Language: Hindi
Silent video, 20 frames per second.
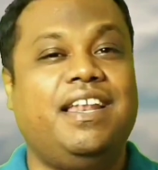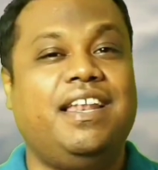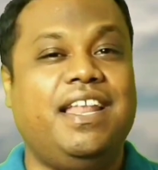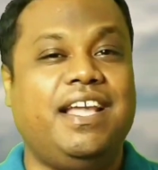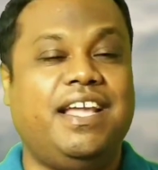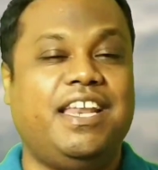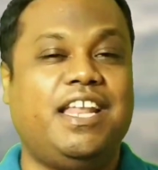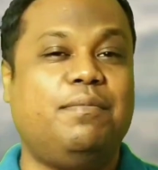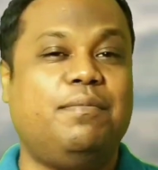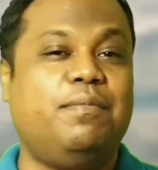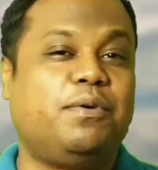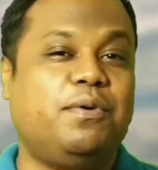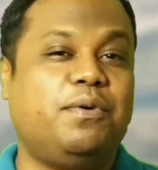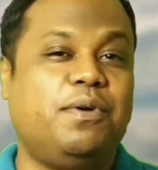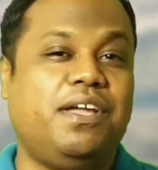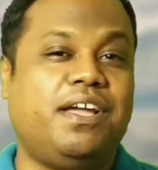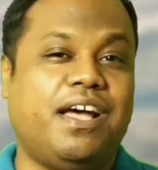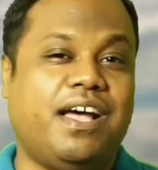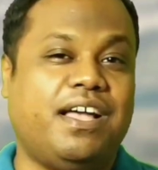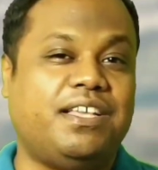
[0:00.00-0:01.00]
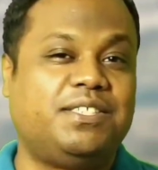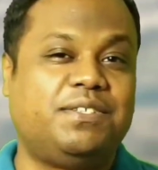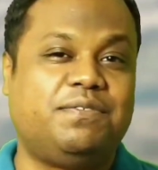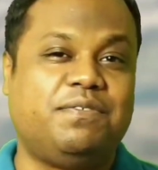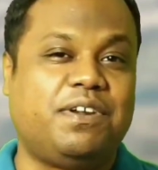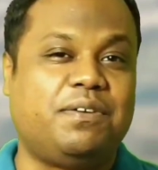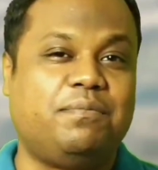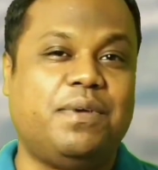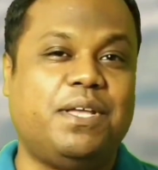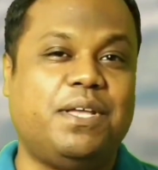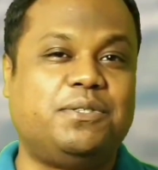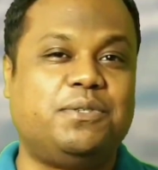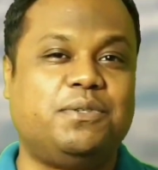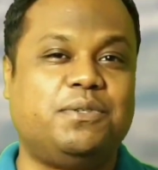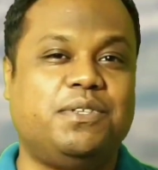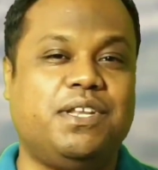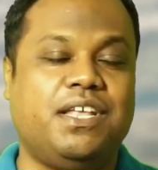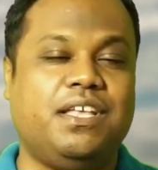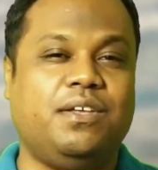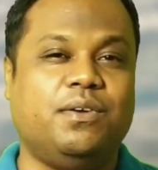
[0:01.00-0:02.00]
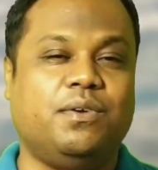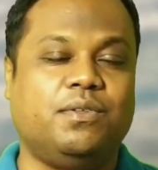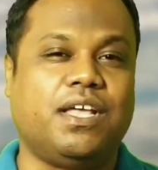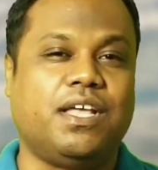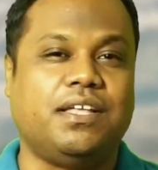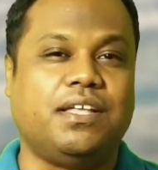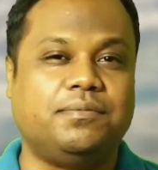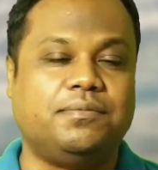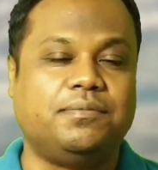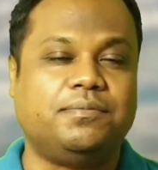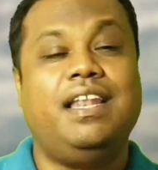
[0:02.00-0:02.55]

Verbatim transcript: लेकिन हमें कोई खास फर्क महसूस नहीं होता